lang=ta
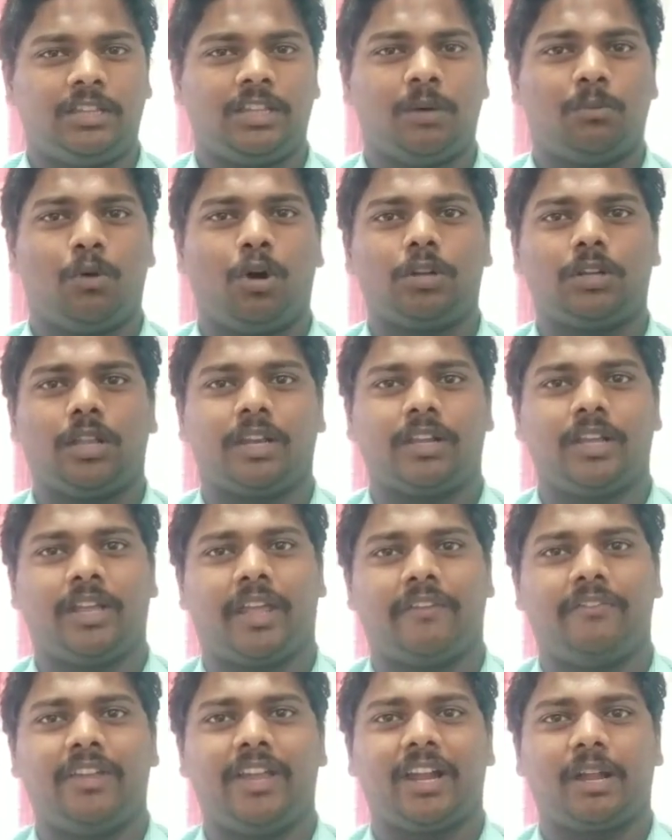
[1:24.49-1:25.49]
இந்த மோட்டருக்கு
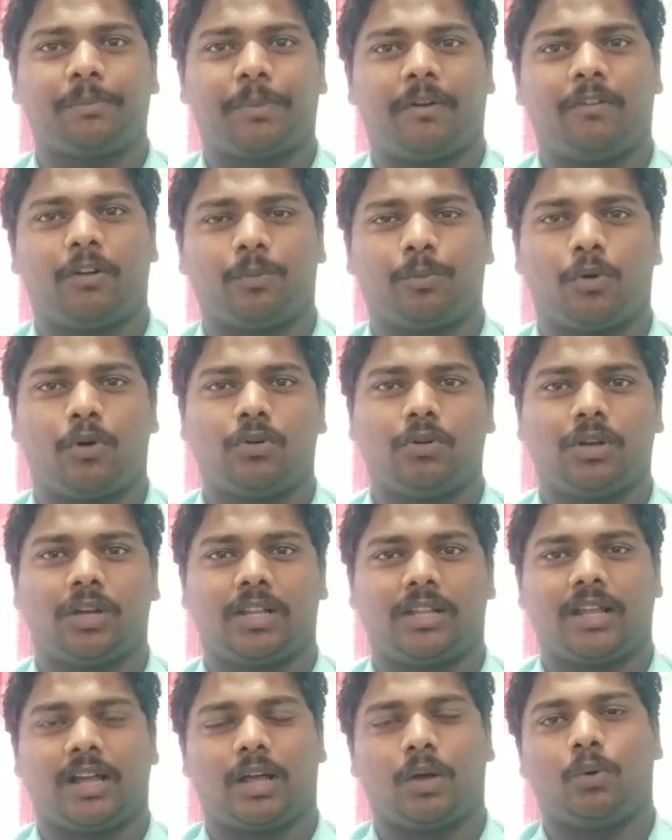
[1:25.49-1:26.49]
ஹெவியான பவர்
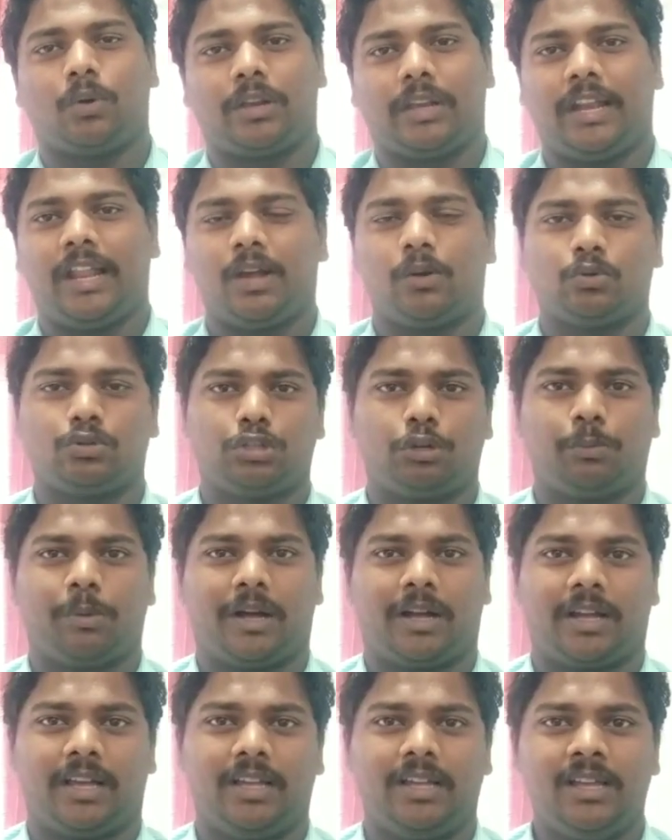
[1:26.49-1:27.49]
போகணுங்கிறதுக்காக ஒரு ரிலே
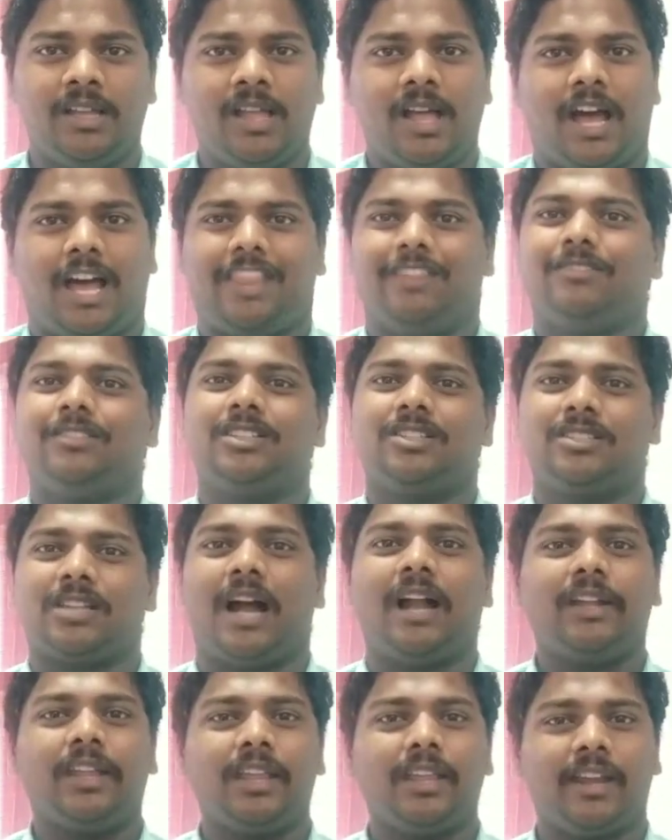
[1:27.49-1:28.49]
கொடுத்துருப்பாங்க அதை வந்து
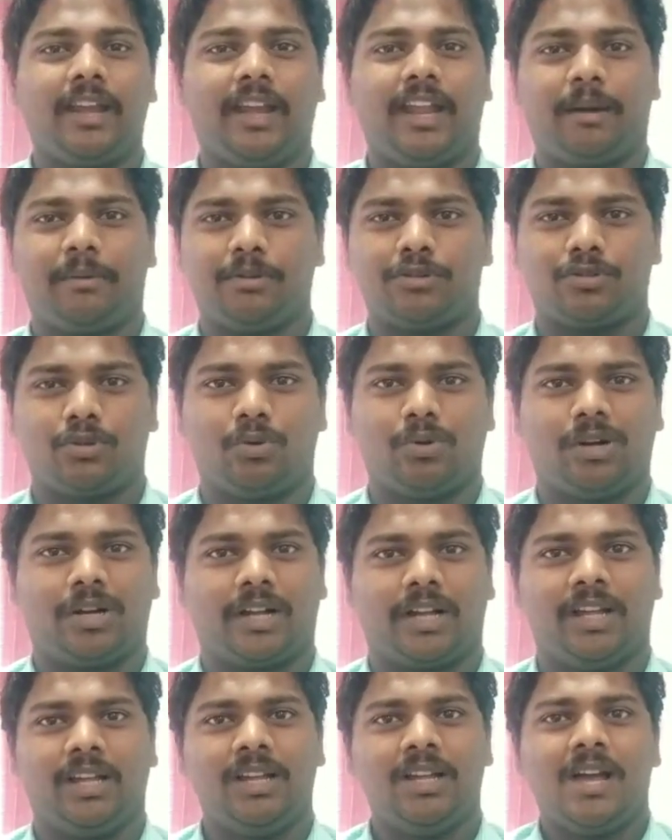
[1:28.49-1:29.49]
ஸ்டார்டிங் ரிலே அப்படின்னு
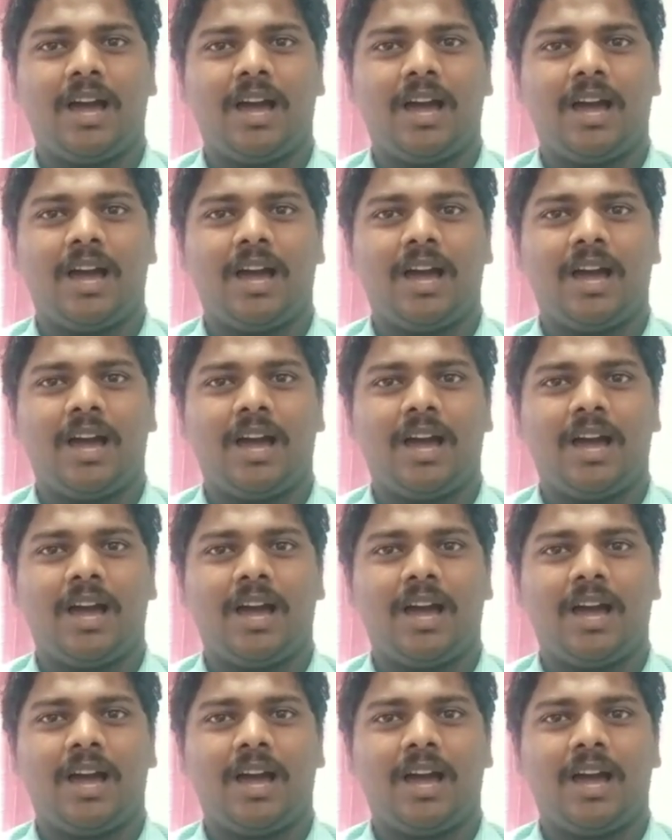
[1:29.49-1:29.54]
சொல்லுவாங்க